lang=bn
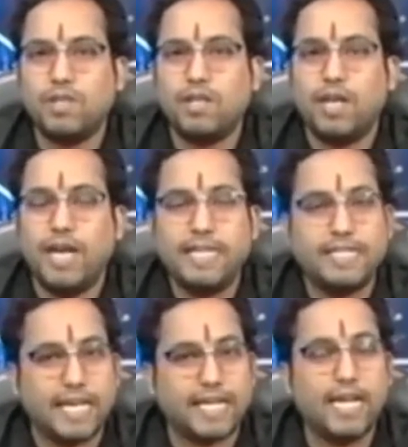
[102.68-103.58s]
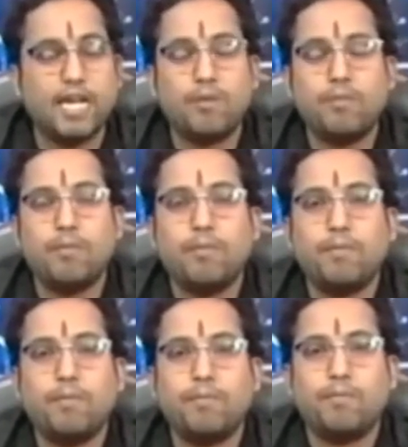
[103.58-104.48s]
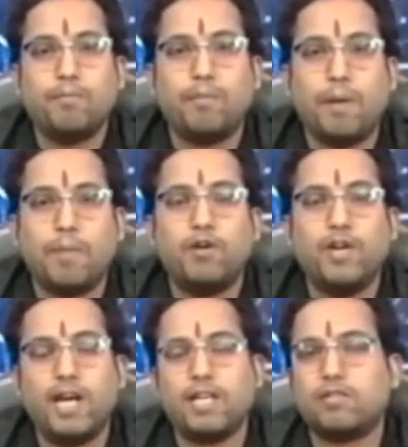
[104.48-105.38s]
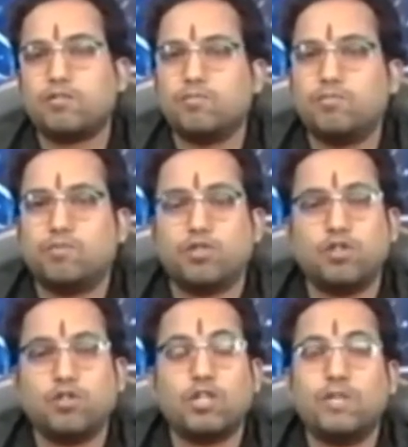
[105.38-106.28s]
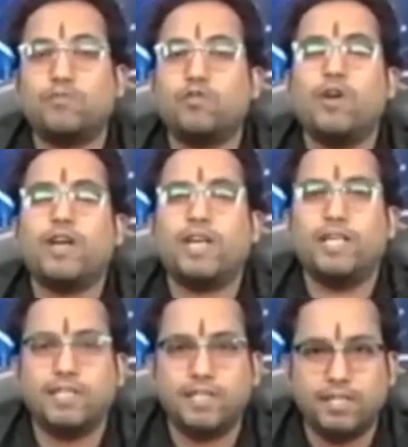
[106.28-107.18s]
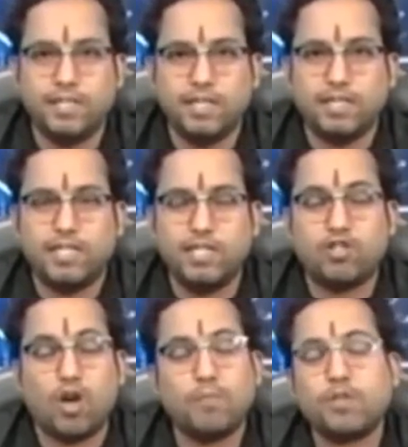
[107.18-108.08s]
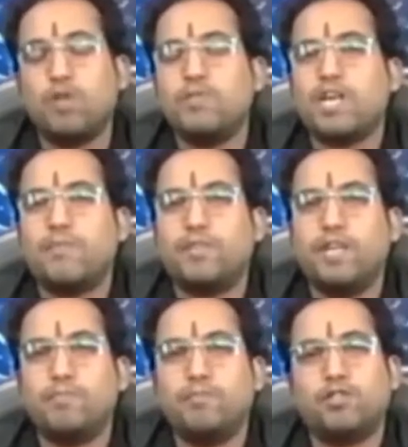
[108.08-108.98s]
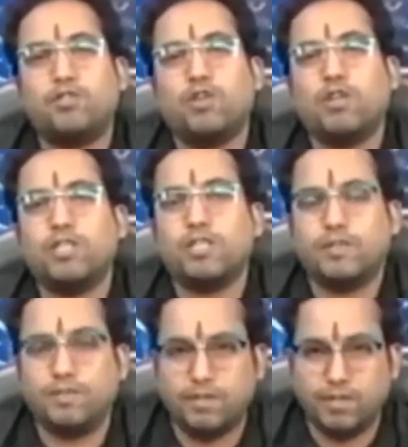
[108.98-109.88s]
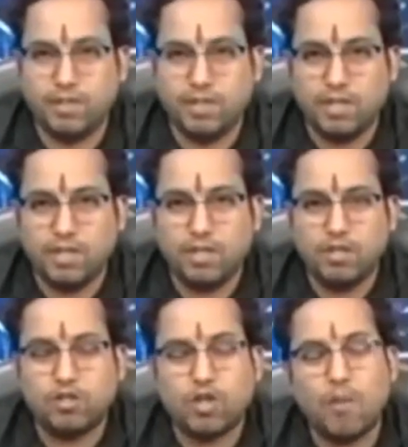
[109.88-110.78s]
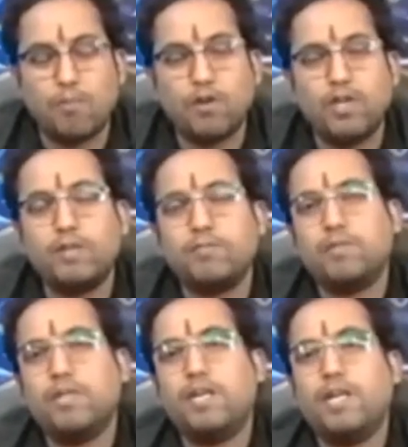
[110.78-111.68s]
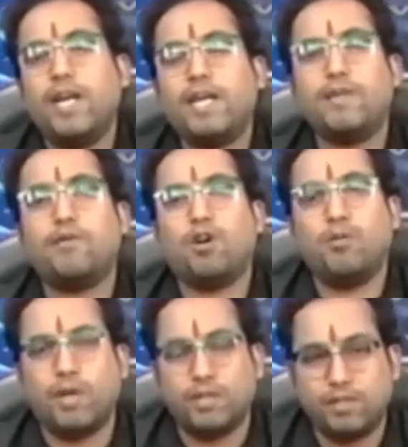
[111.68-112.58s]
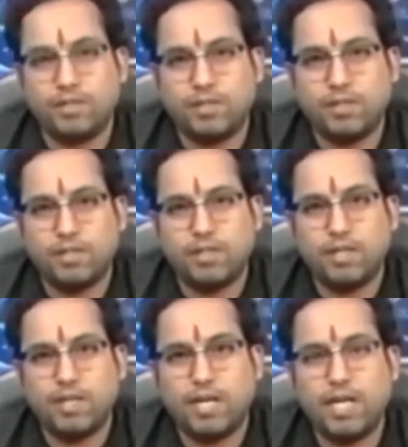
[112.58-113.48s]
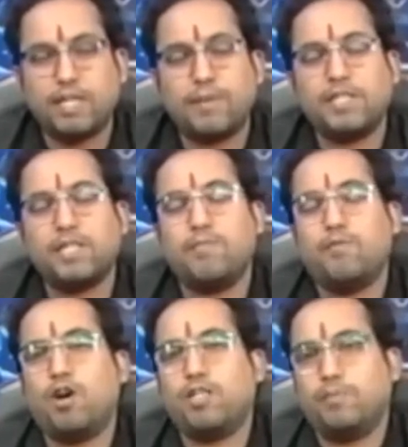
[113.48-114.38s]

এই দেখে বাবা ভোলেনাথ প্রচন্ড ক্ষিপ্ত হয়ে গেলেন তিনি জমকে অভিশাপ দিলেন মৃত্যুদণ্ডের জম বললেন এ কি ভগবান হে দেবাদিদেব মহাদেব